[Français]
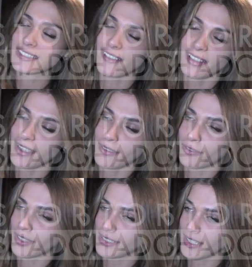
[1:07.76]
travailler avec
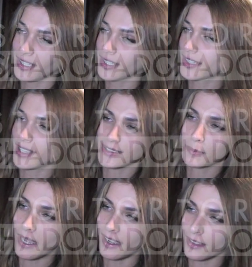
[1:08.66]
Frédéric,
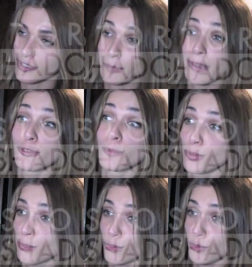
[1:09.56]
Gaspard. J'ai pas vu
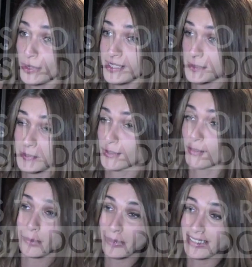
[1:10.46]
beaucoup Louise parce
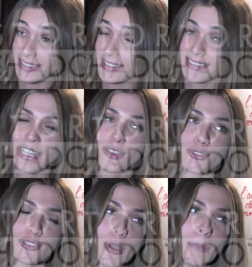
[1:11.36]
qu'on n'a pas de scène
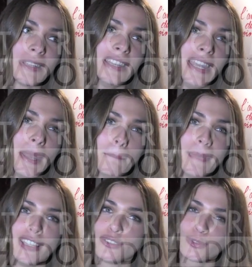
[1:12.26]
ensemble,
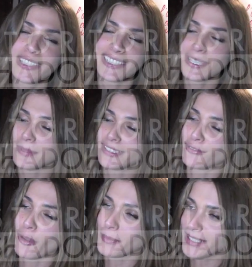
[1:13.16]
mais toute l'équipe était
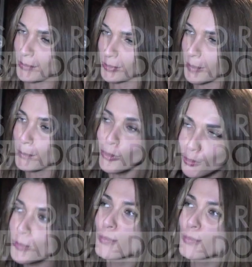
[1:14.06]
formidable. On a beaucoup,